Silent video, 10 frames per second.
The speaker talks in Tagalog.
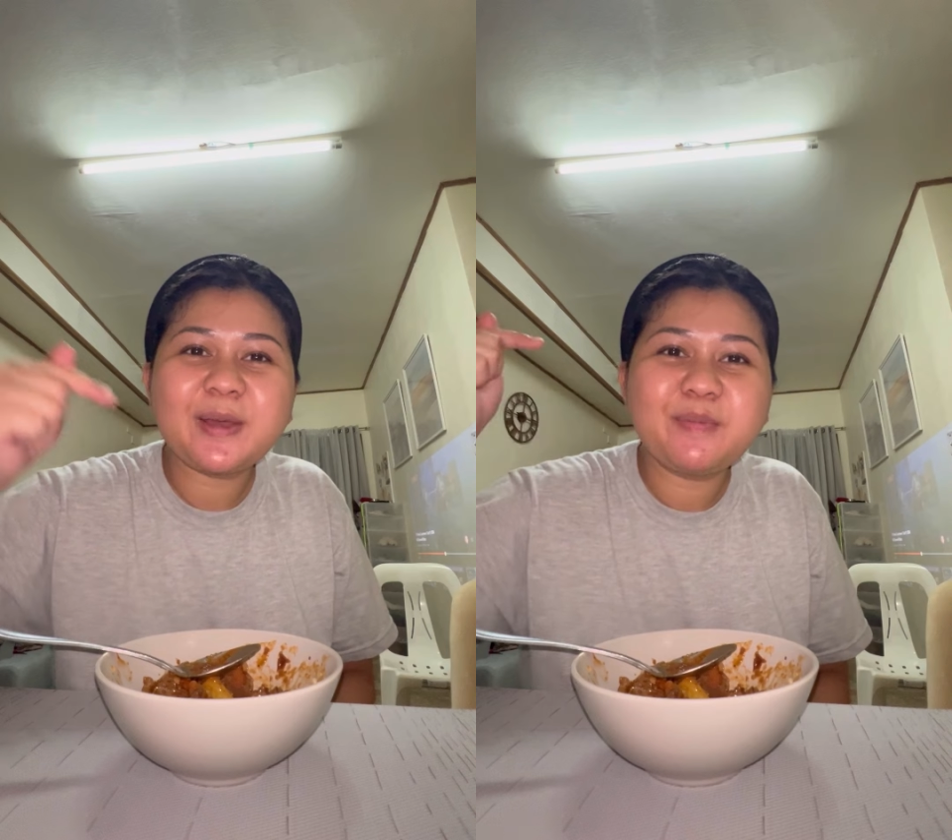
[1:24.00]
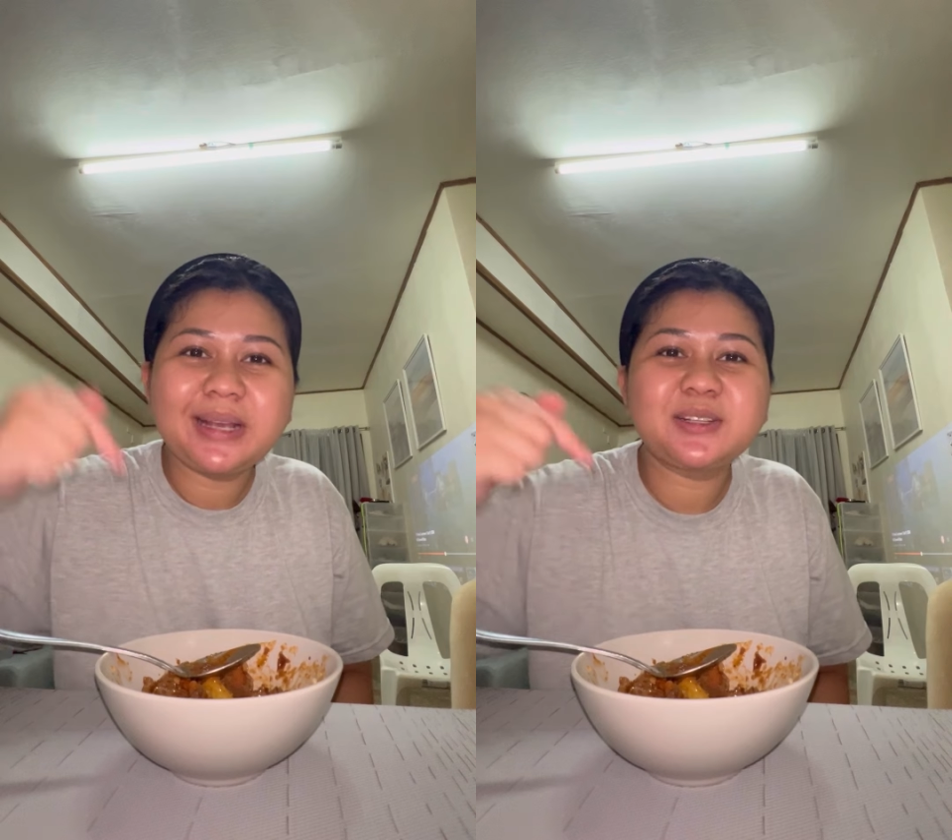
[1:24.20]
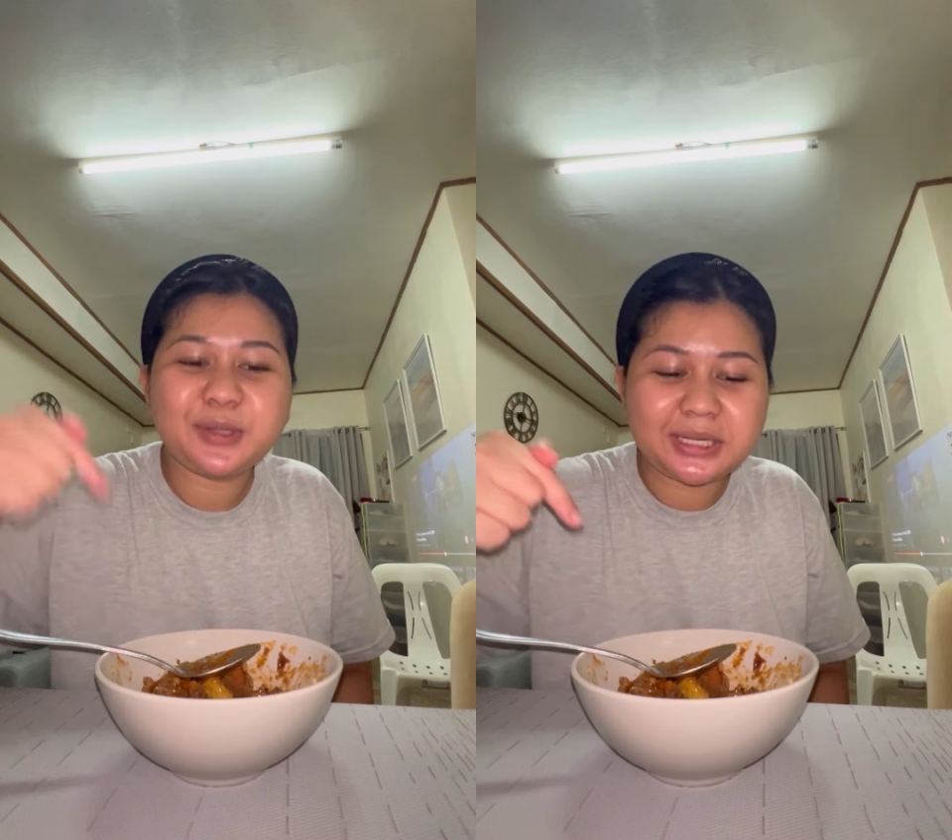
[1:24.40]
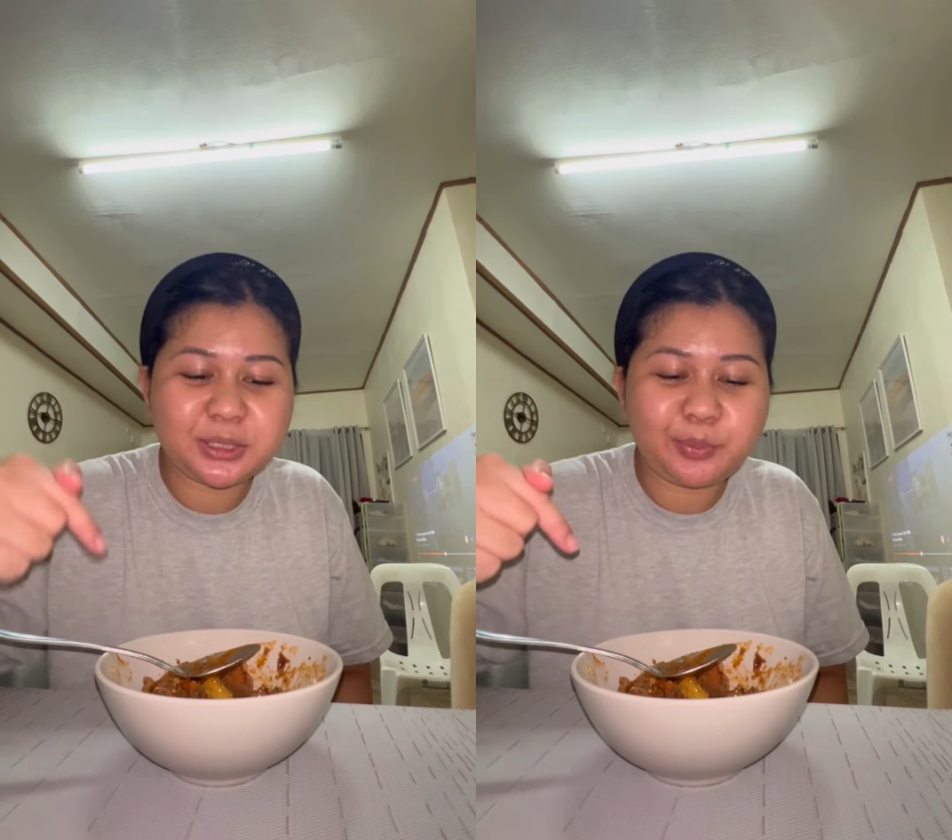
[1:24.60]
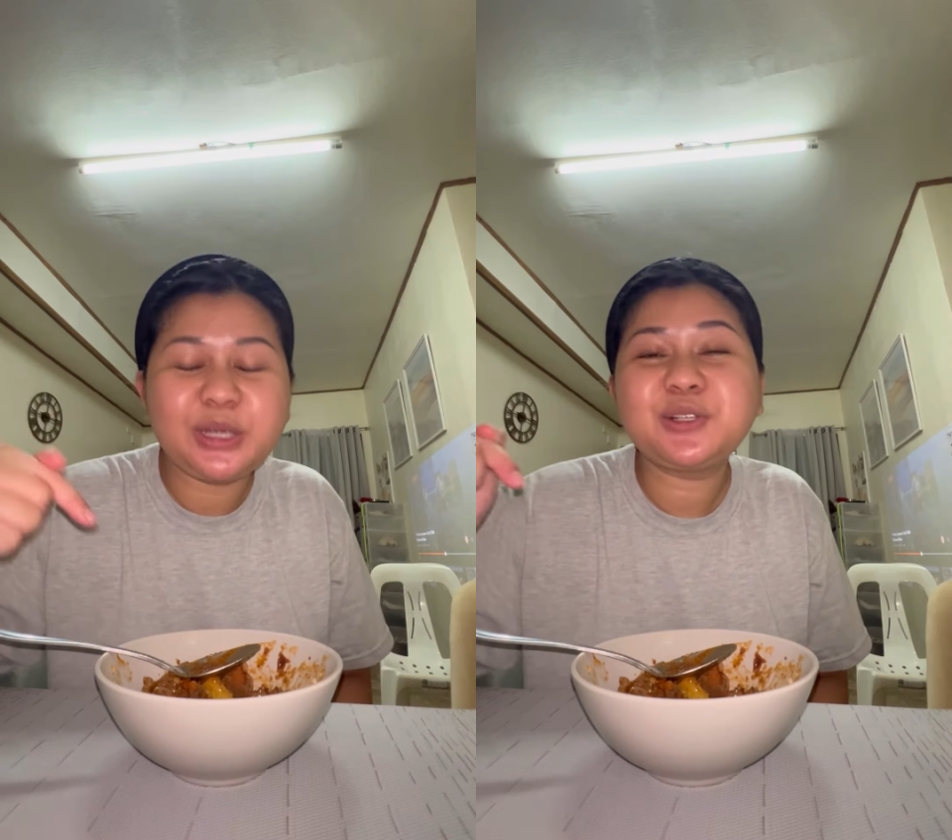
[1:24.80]
best
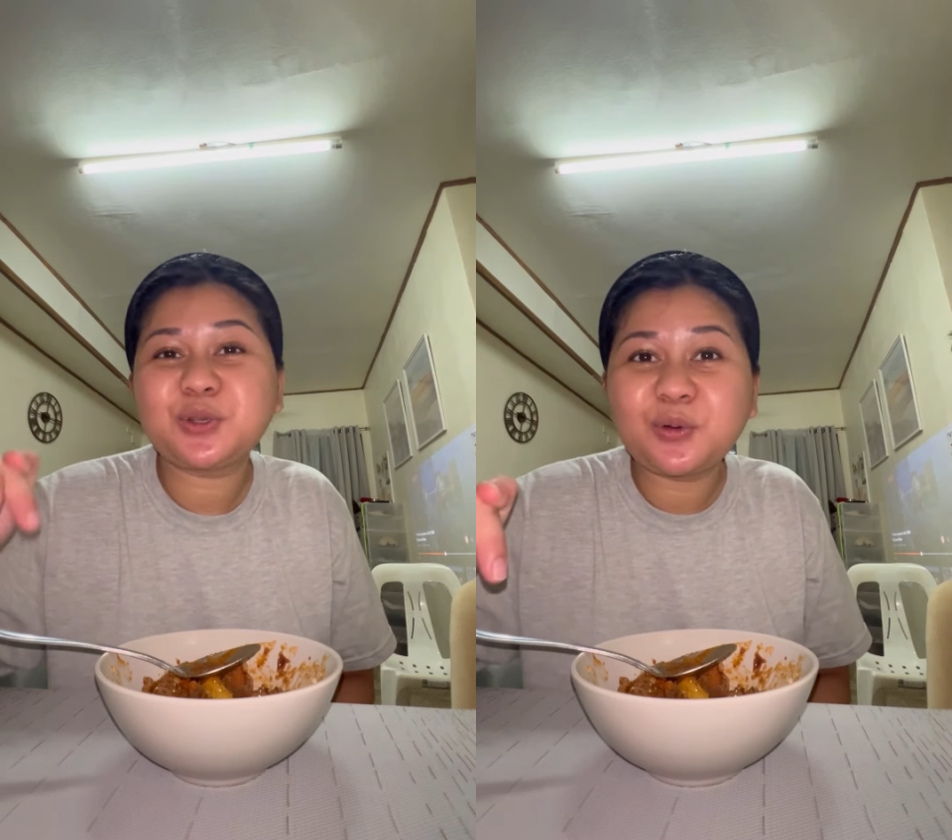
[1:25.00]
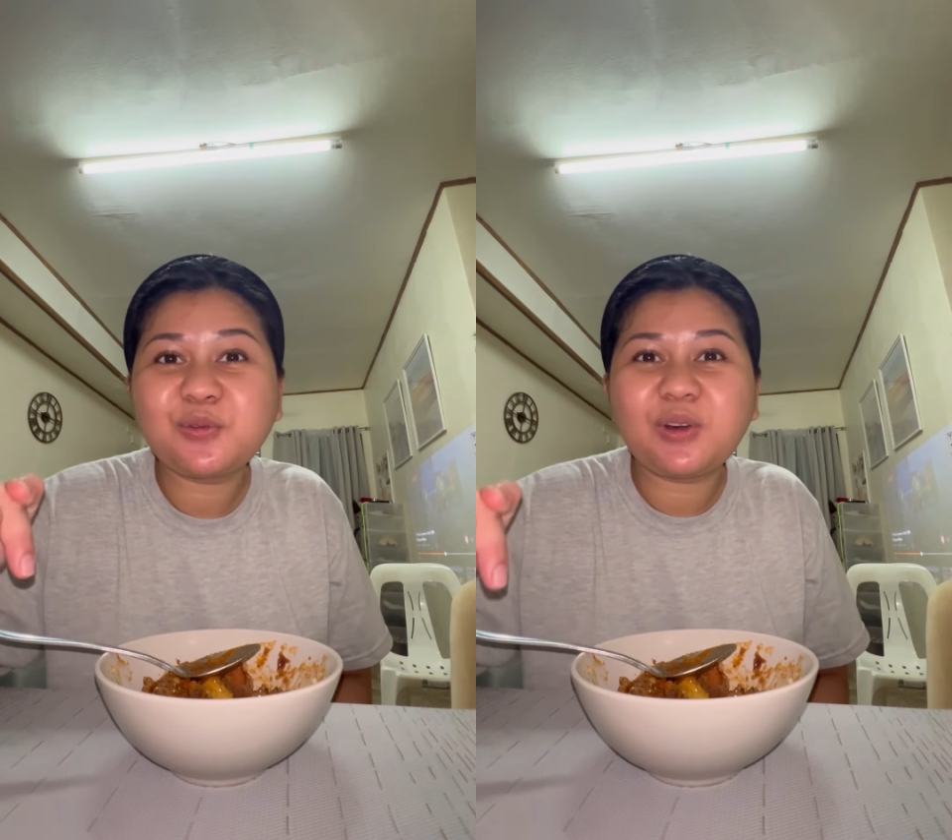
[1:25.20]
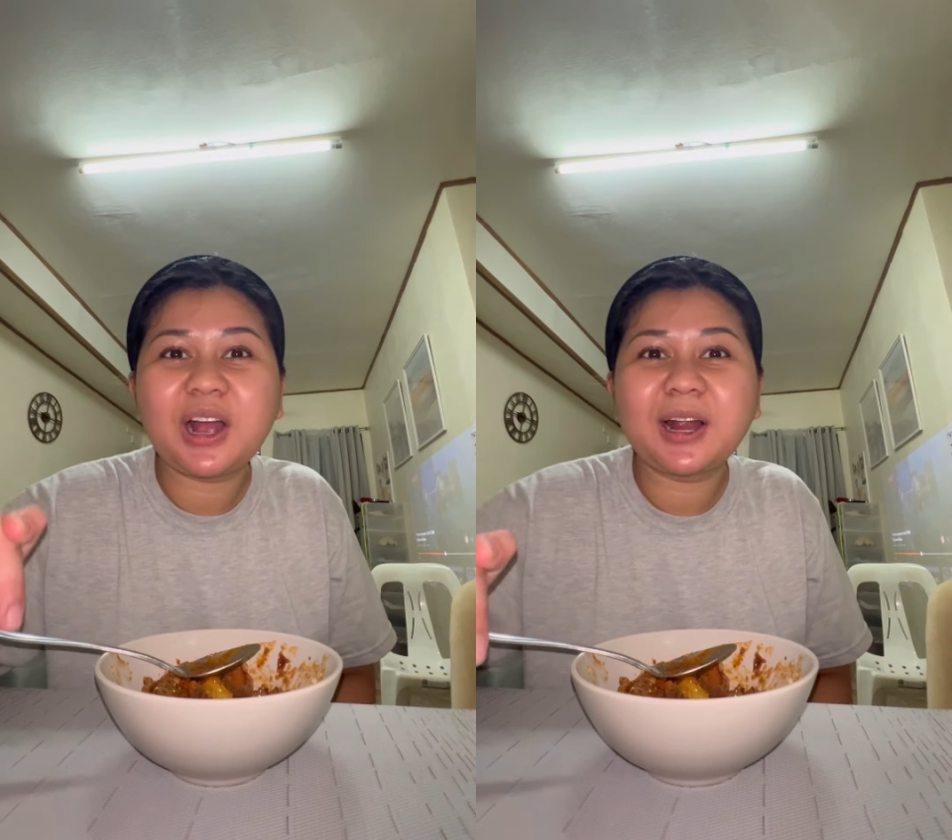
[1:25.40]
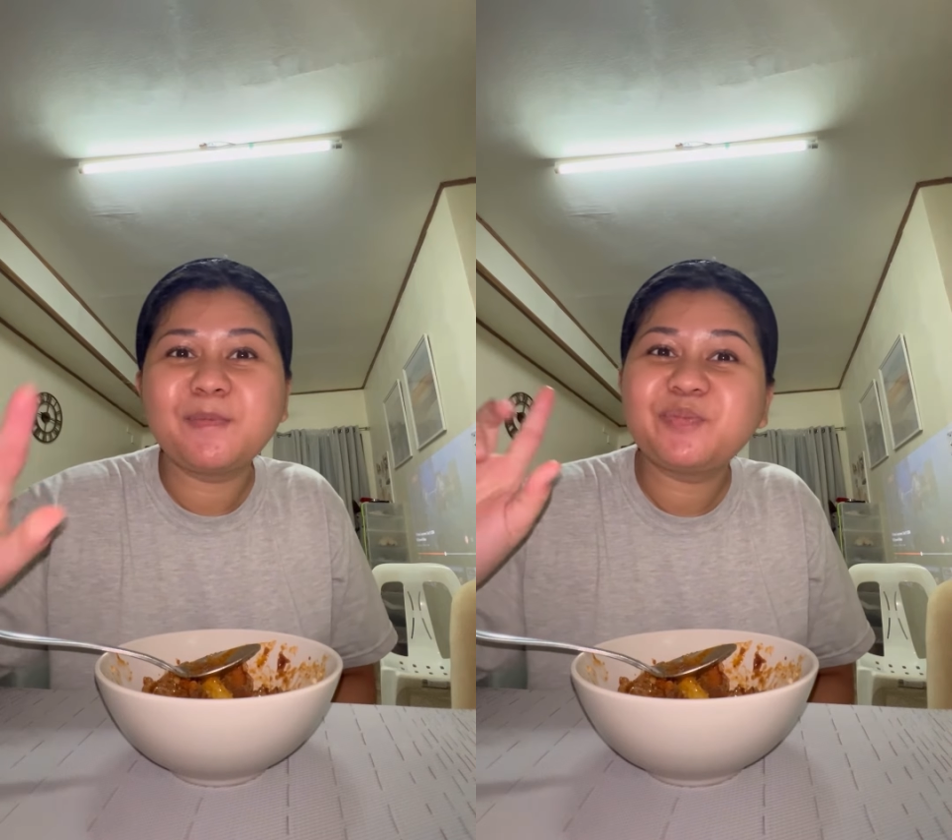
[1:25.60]
recipe so far.